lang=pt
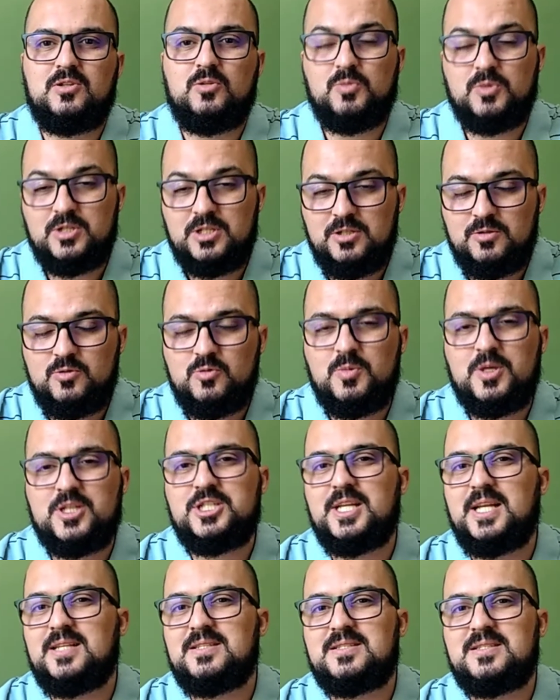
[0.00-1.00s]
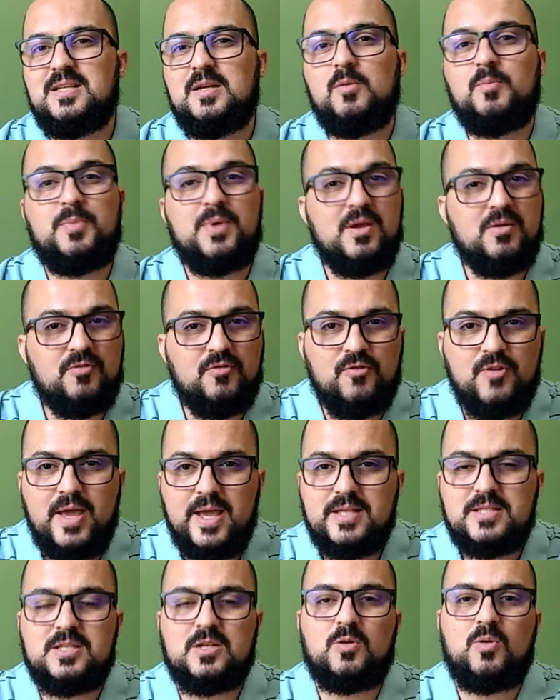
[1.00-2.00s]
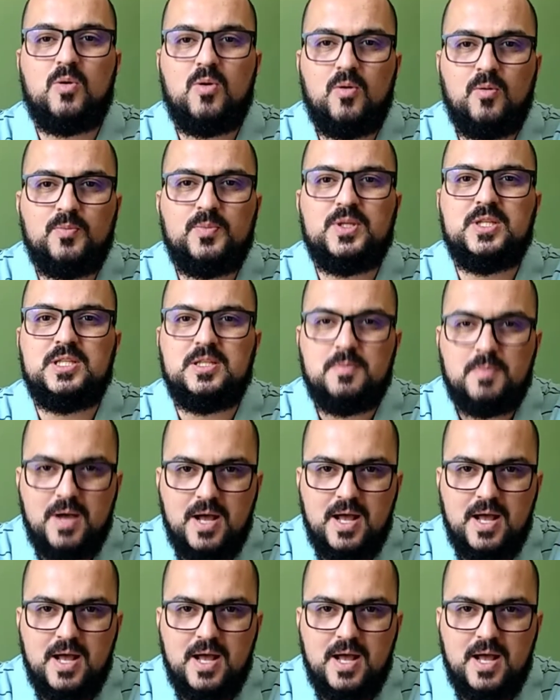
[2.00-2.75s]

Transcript: no meio de uma geração perversa, corrompida e